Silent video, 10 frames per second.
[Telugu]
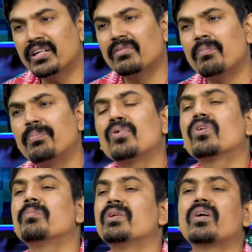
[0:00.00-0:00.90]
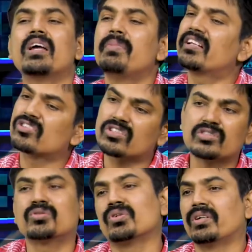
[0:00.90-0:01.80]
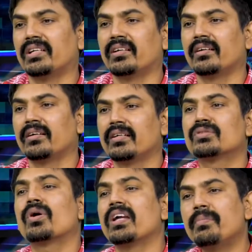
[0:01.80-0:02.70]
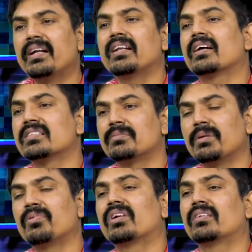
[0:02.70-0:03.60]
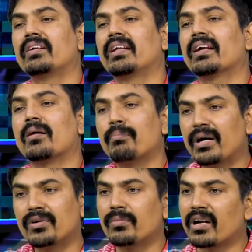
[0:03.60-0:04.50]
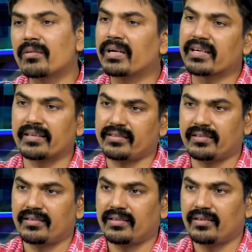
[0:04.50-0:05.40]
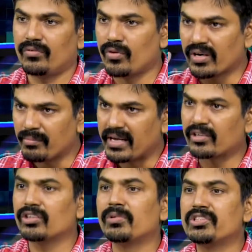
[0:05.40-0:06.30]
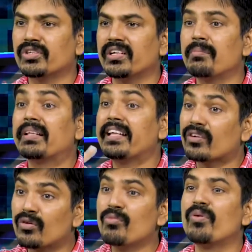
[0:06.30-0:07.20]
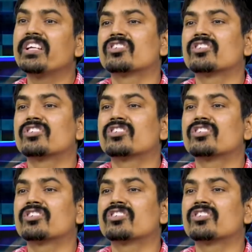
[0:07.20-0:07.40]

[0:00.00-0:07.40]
పాయింట్ ఆఫ్ ఎప్పుడు కూడా మీరు హైబీటా స్టాక్స్ తీసుకోవాలి సో హైబీట్ అనే కాన్సెప్ట్ ఎప్పుడు అంటే కంపేర్ టు బ్రాడ్ మార్కెట్ ఓవరాల్ మార్కెట్ తో పోల్చుకుంటే మనది ఎక్కువ మూవ్